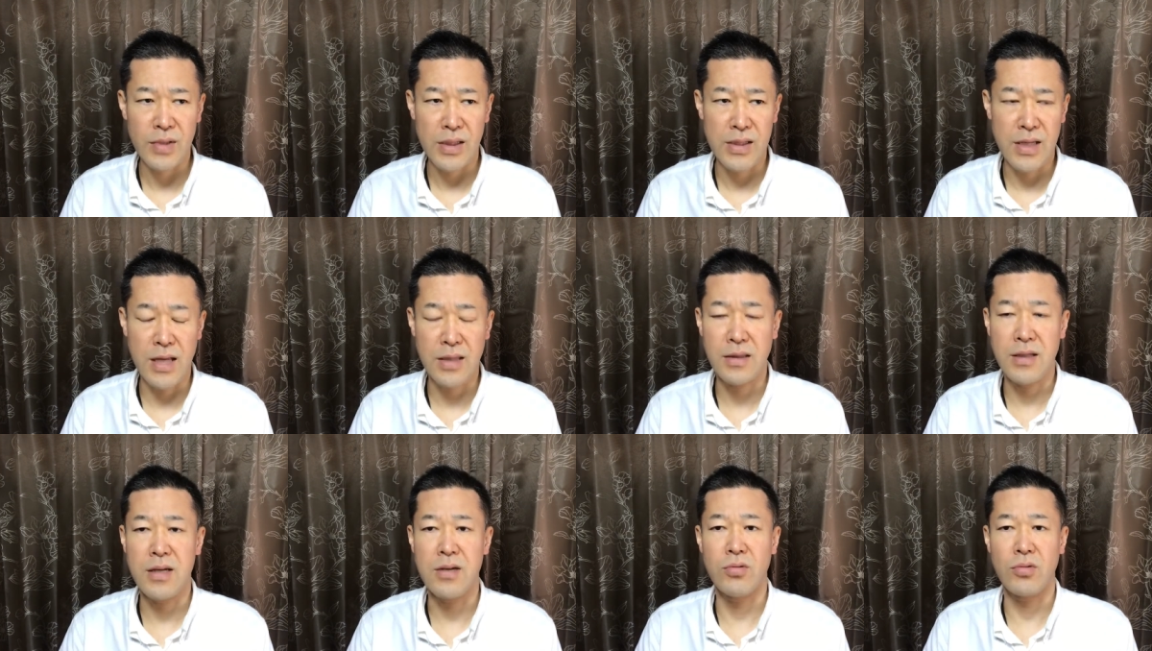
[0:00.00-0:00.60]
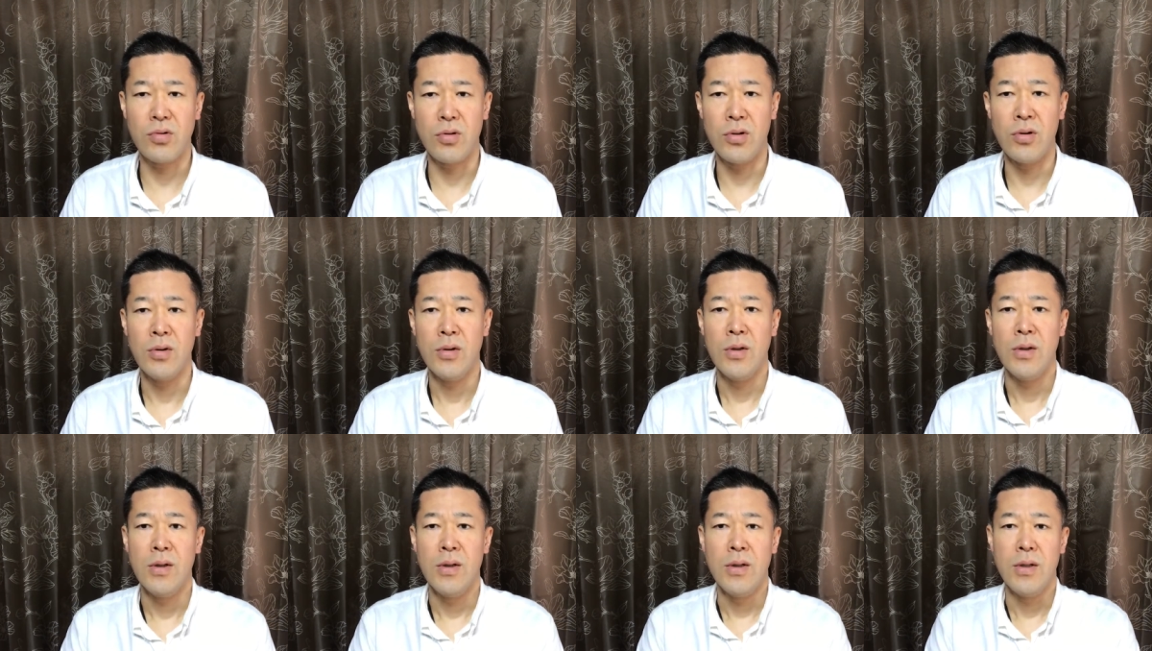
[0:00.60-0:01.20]
うやっていくと
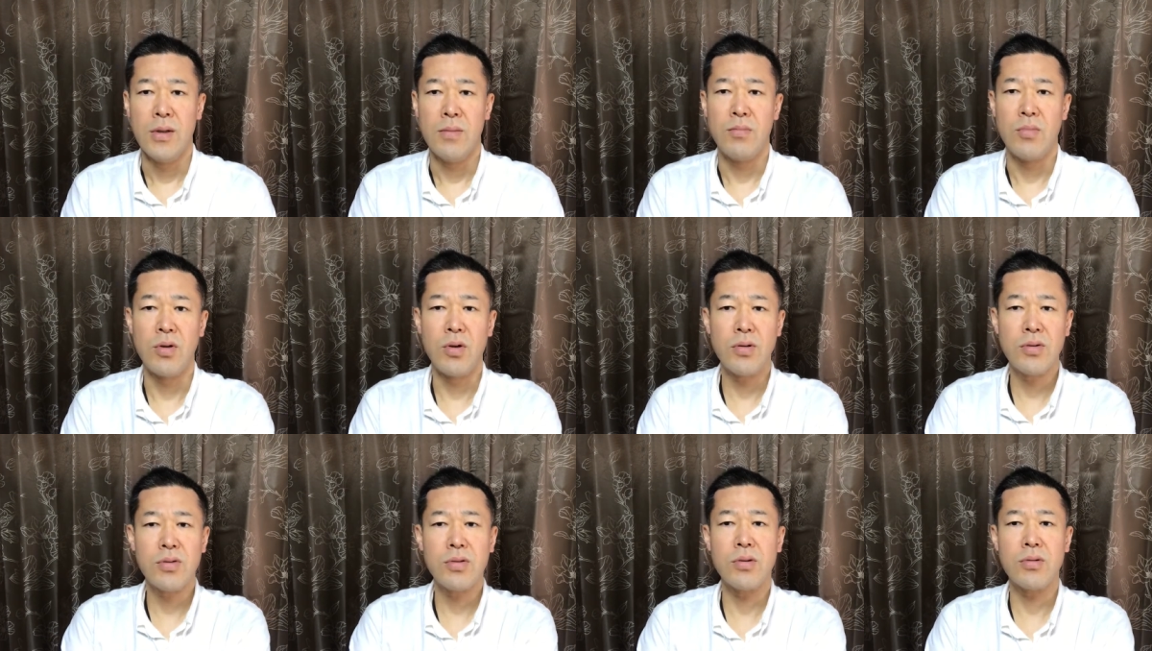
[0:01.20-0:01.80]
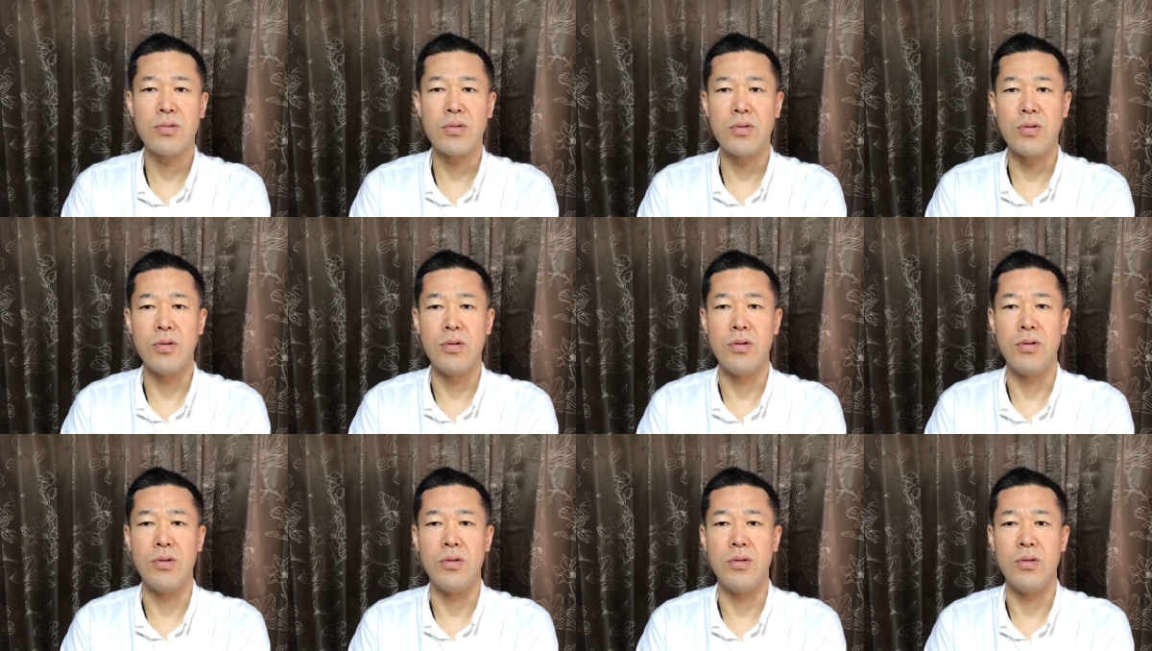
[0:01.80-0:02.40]
ものすごく
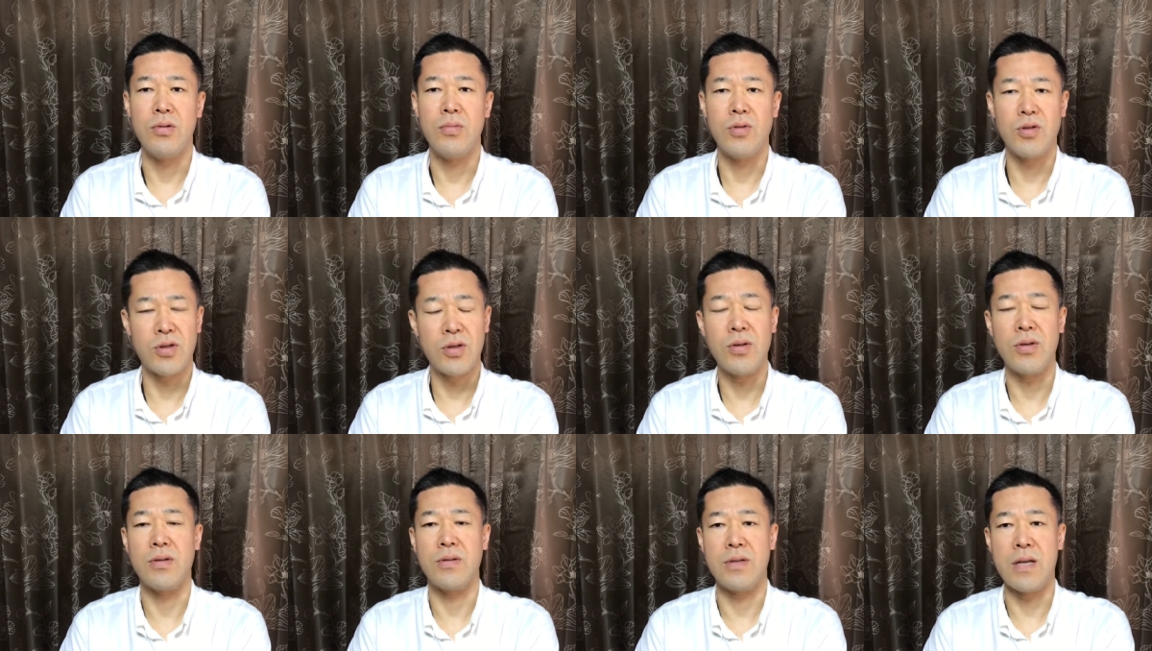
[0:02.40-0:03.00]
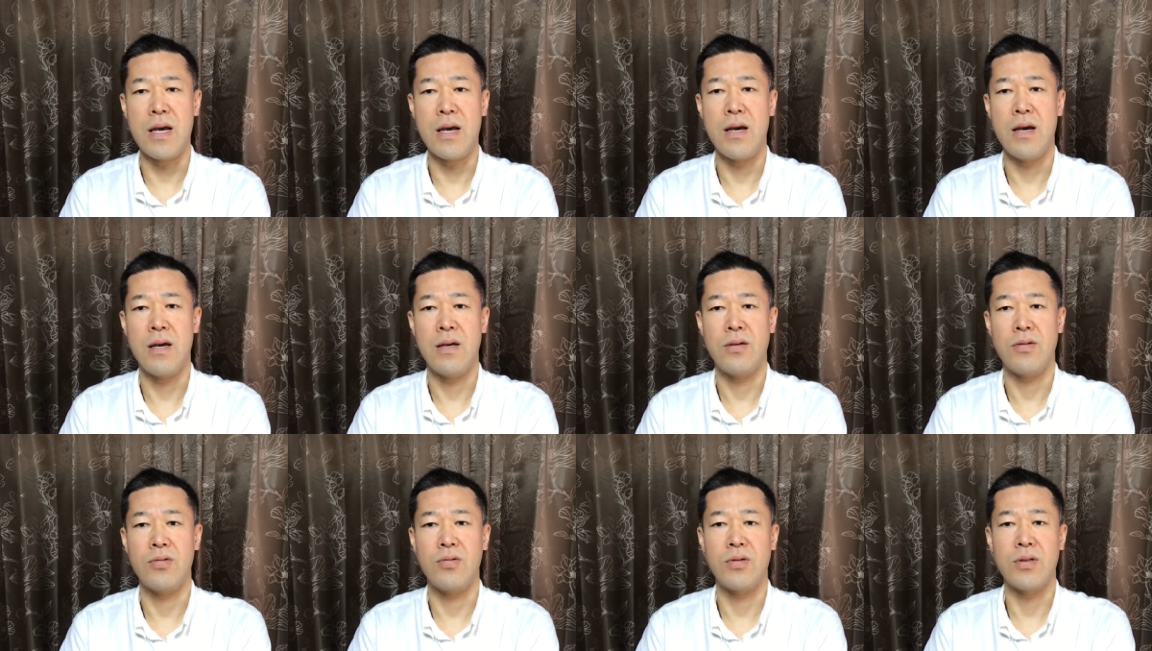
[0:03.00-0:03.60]
こう面白いですね、
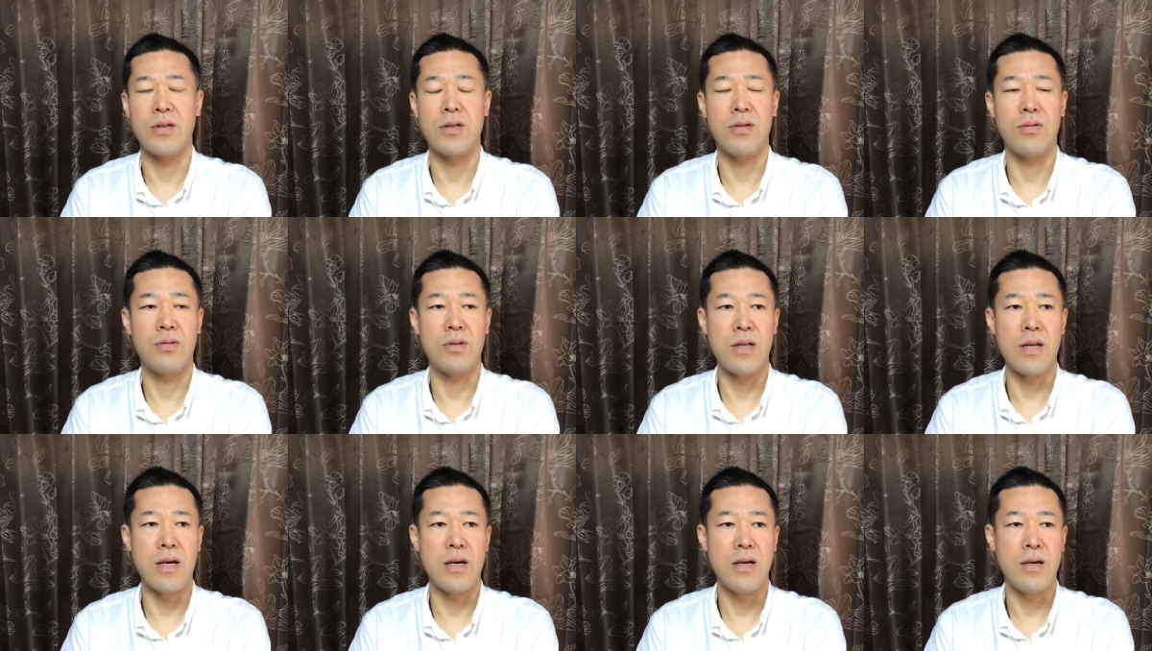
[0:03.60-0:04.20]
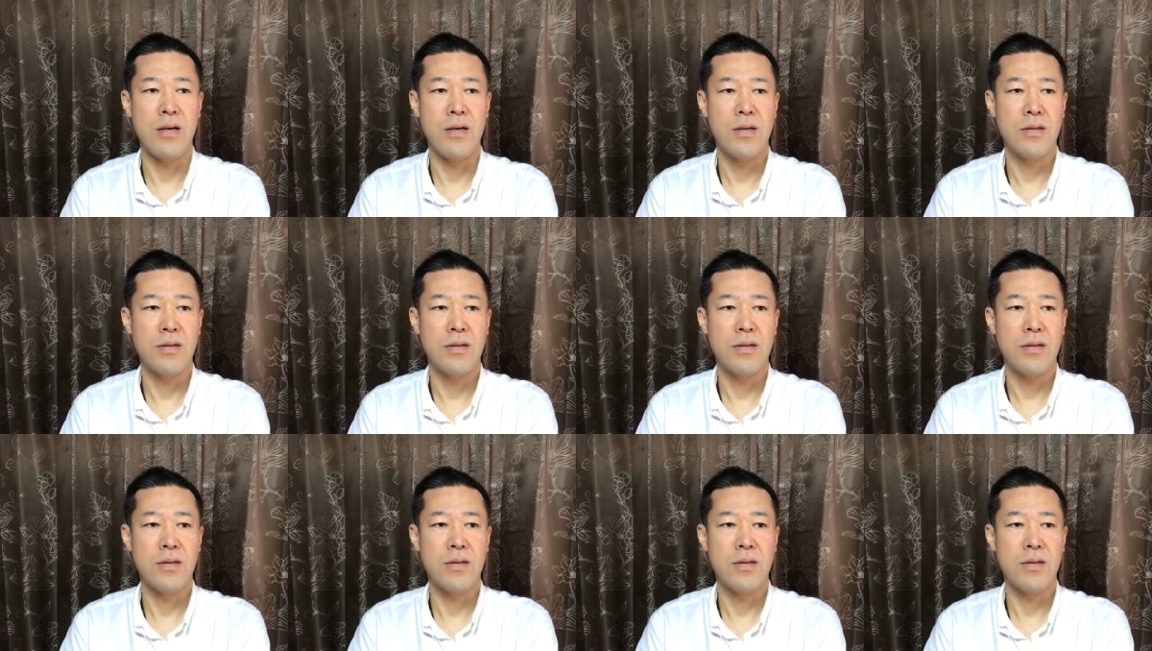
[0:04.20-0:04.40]
正直言ってね。